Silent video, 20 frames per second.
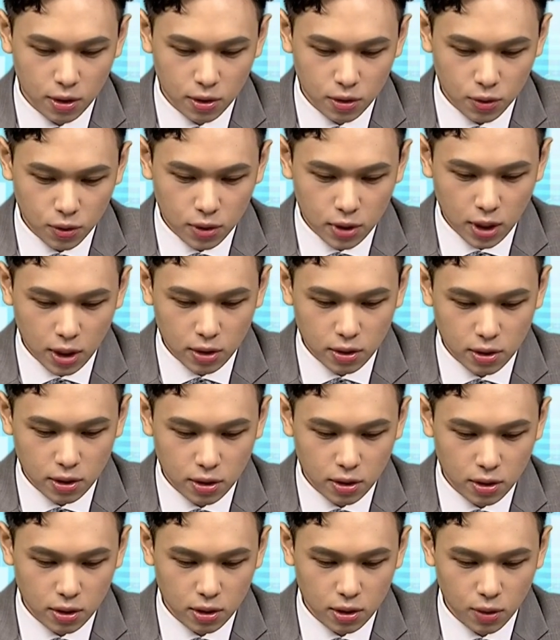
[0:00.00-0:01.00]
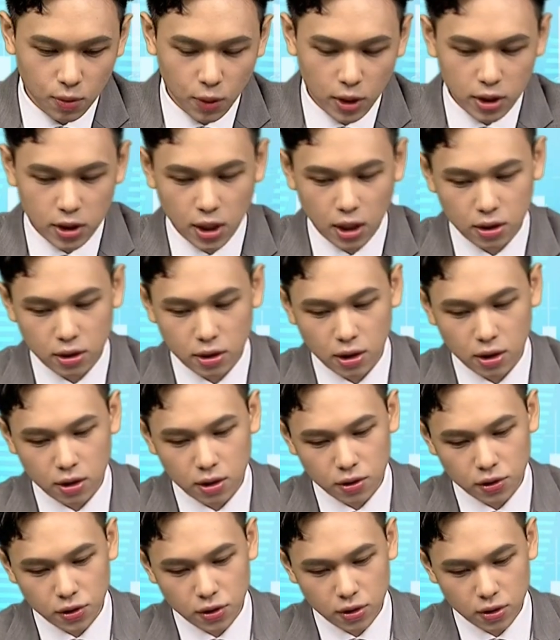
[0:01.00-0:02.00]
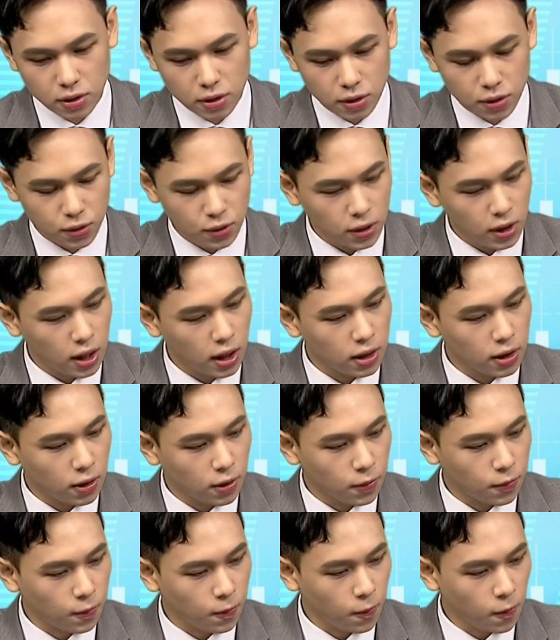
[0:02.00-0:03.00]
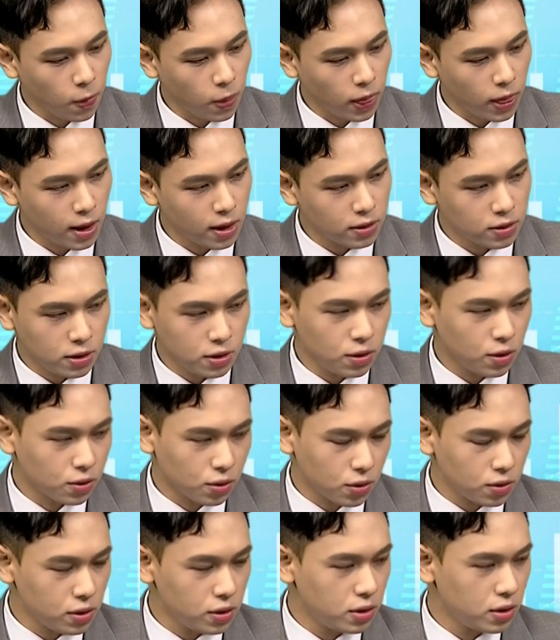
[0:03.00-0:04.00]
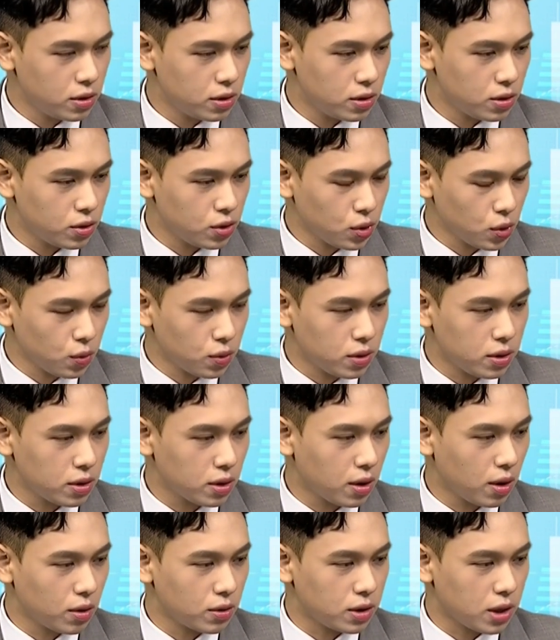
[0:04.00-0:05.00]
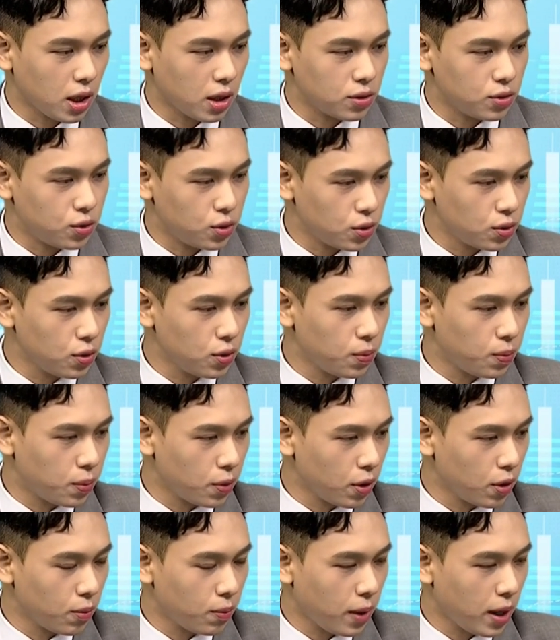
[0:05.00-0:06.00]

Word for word: 所以像是微强电也是，你去看哦，这种都是数字够强，绝对不用